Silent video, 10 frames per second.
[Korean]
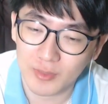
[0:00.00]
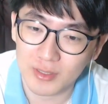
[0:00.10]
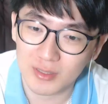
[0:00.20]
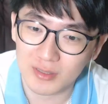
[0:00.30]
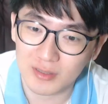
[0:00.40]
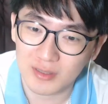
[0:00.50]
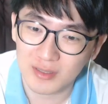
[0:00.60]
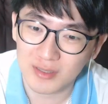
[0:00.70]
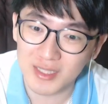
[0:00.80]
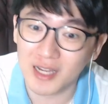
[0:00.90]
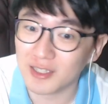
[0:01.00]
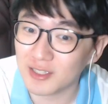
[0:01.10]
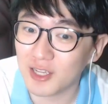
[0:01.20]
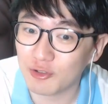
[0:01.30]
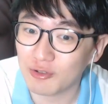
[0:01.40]
그 장기
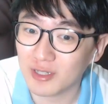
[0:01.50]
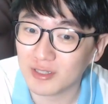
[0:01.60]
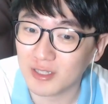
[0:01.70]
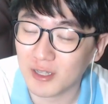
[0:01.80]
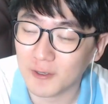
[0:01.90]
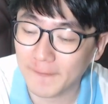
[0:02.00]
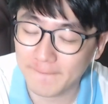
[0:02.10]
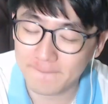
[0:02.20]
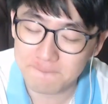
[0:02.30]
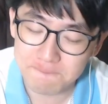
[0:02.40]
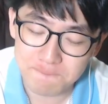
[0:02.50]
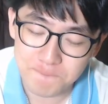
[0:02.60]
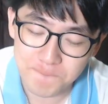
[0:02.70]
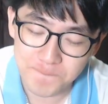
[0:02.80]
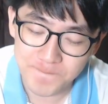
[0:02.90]
체류를 했잖아요.
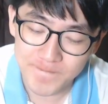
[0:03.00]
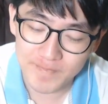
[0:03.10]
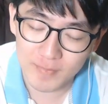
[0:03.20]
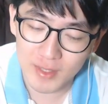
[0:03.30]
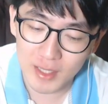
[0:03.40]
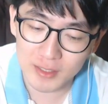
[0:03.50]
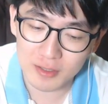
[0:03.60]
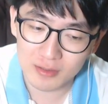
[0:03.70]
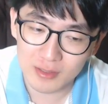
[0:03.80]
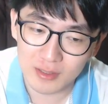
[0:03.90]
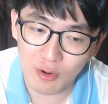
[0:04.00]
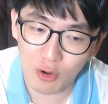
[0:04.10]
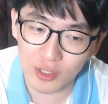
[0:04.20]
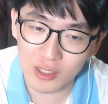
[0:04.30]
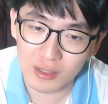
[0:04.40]
그래서
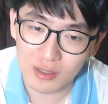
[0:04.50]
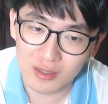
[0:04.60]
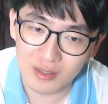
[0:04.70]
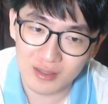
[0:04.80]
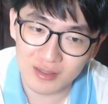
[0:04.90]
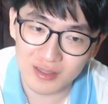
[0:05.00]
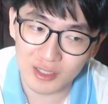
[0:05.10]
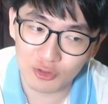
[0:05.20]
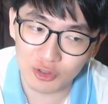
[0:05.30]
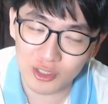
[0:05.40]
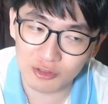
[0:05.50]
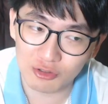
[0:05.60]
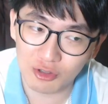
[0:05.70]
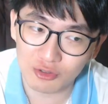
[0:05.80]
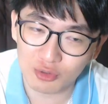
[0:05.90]
거의 이제
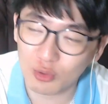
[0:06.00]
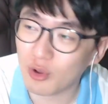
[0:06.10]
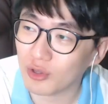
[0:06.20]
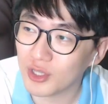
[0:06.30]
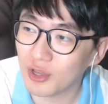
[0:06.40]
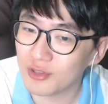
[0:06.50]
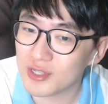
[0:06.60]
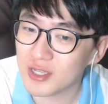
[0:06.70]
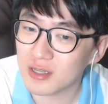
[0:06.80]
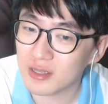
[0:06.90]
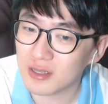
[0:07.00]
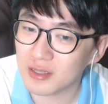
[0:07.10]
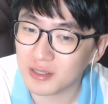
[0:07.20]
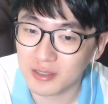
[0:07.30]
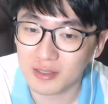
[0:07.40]
추진수 선수도 거의
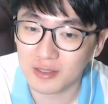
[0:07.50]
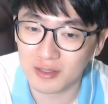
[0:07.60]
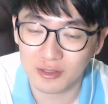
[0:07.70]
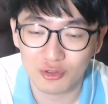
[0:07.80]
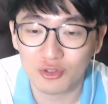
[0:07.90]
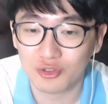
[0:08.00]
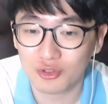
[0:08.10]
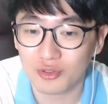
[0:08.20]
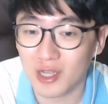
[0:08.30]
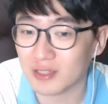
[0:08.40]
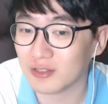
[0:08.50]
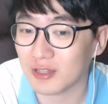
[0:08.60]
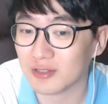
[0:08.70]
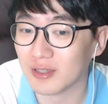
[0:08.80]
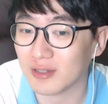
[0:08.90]
현지인 수준까지
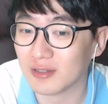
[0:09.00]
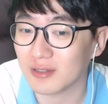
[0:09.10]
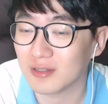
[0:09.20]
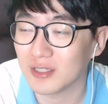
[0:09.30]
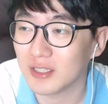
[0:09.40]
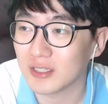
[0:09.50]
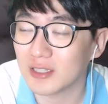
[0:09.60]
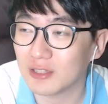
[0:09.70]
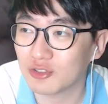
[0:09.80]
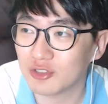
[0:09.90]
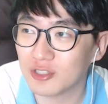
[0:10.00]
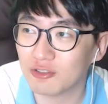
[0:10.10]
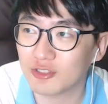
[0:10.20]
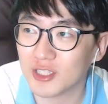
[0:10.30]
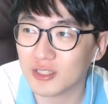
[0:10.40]
됐어요. 근데
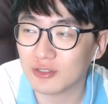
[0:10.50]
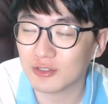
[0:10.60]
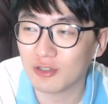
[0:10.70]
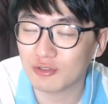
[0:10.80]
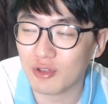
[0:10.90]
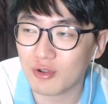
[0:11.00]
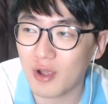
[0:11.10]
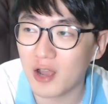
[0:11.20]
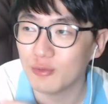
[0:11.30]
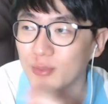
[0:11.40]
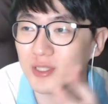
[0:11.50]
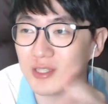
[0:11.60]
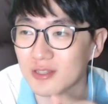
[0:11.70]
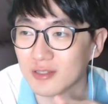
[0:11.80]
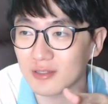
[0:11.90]
추진수 씨, 선수하고 하운미
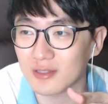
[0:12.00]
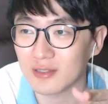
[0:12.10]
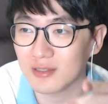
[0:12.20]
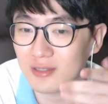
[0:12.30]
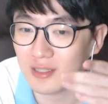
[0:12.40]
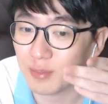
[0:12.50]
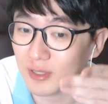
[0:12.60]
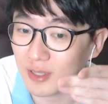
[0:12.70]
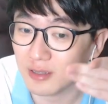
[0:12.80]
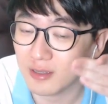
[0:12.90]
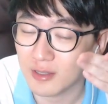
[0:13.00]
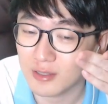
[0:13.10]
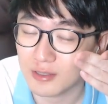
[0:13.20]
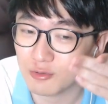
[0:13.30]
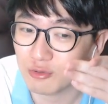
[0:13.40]
씨는 이번에
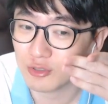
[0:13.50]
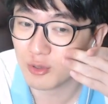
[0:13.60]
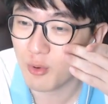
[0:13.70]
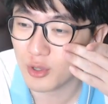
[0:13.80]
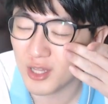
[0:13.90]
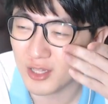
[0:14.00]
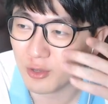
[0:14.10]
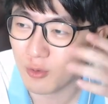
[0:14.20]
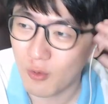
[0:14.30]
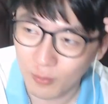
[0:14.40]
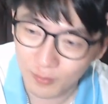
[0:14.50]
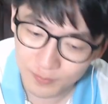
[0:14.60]
그 국적 포기는 안 했고,